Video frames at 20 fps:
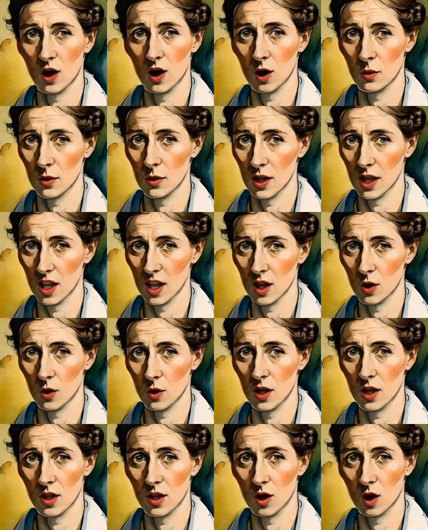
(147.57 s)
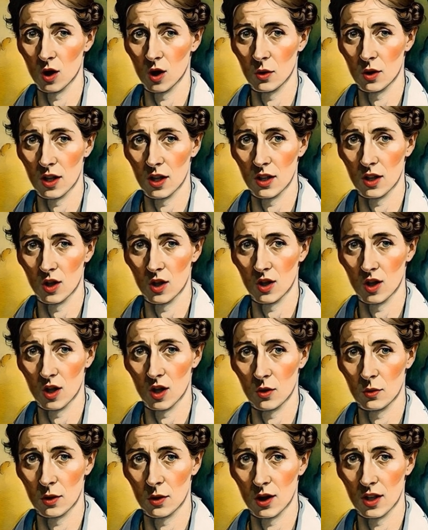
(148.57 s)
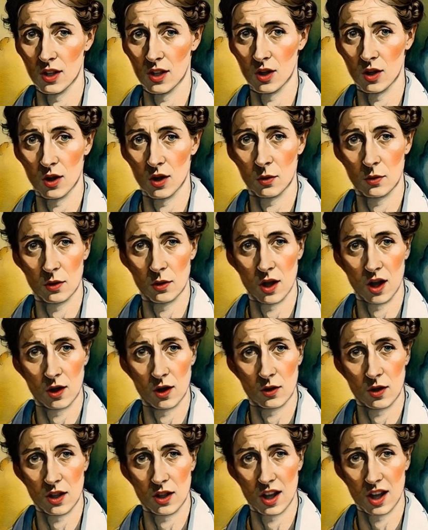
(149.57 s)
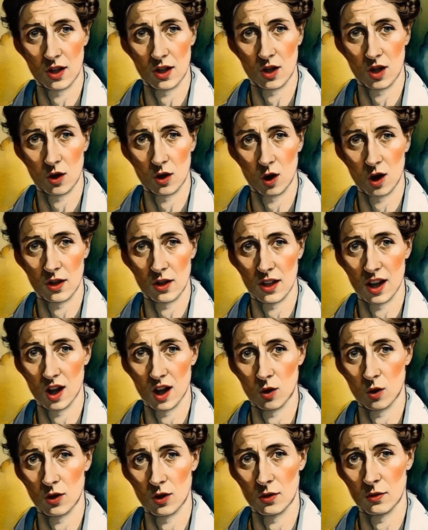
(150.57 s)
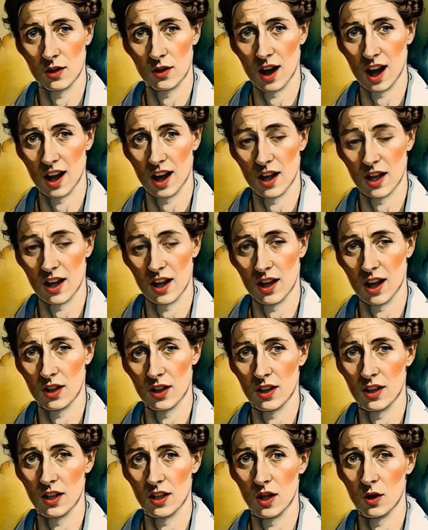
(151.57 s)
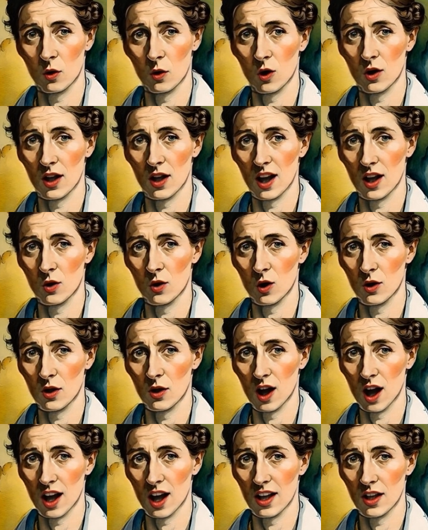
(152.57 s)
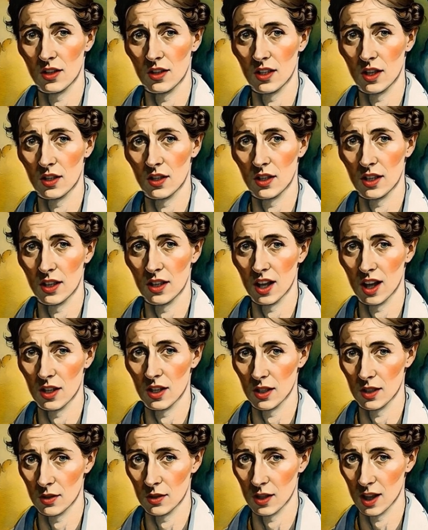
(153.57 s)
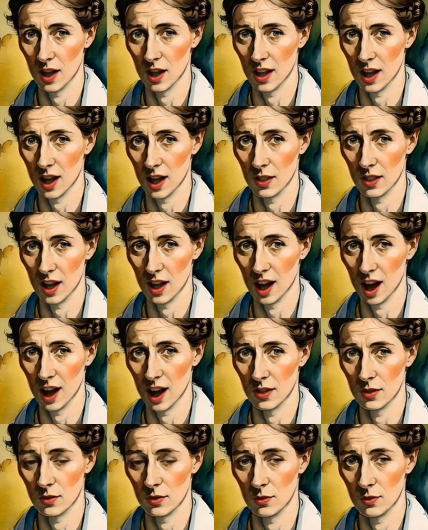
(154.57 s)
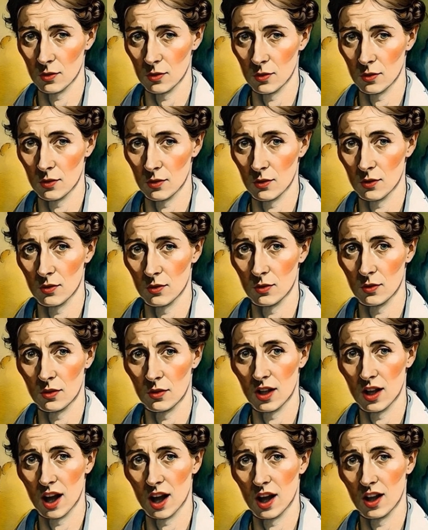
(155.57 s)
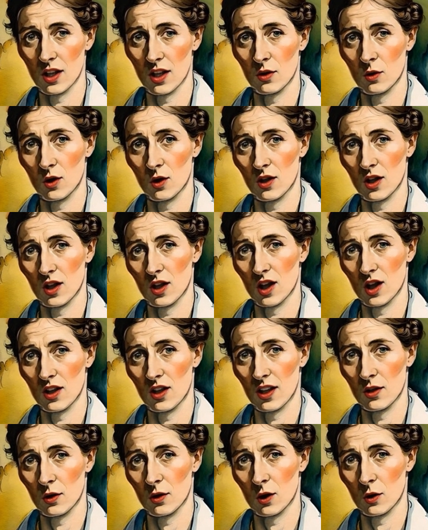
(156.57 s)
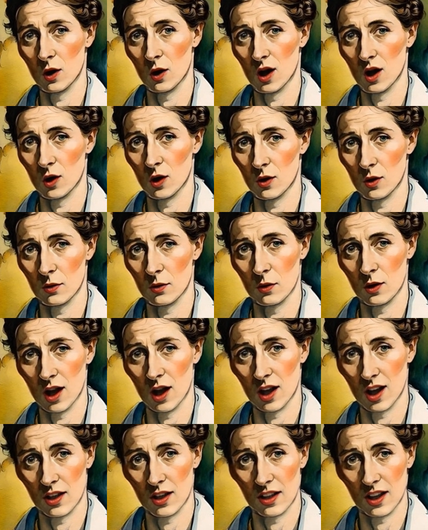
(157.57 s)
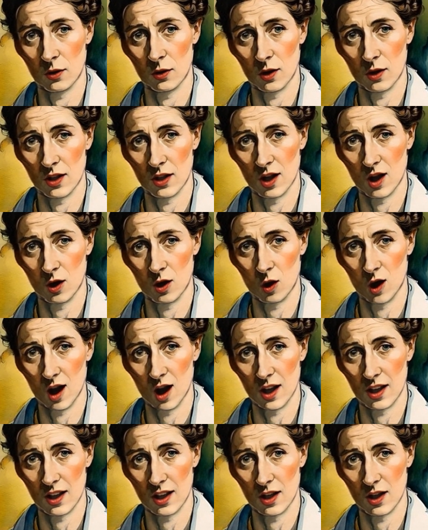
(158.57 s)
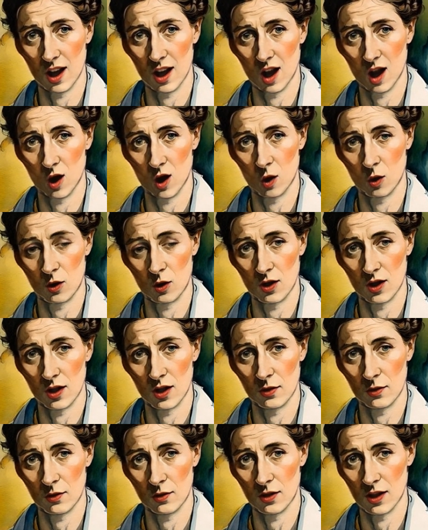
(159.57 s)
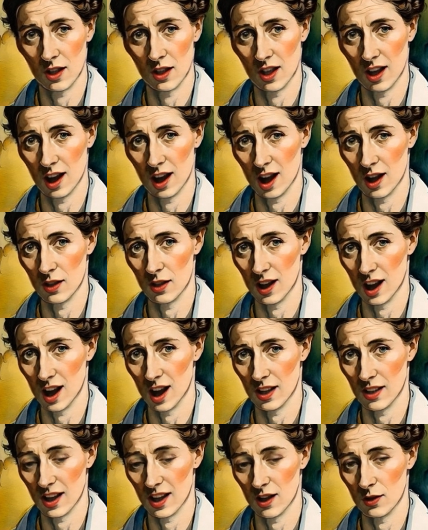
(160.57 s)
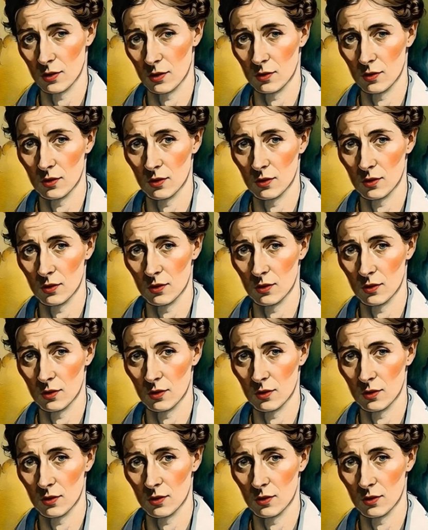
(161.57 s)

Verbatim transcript: Cometí suicidio el 28 de marzo de 1941, a la edad de 59 años en Sussex, Inglaterra. Llené los bolsillos de mi abrigo con piedras y me introduje en el río Us, cerca de casa.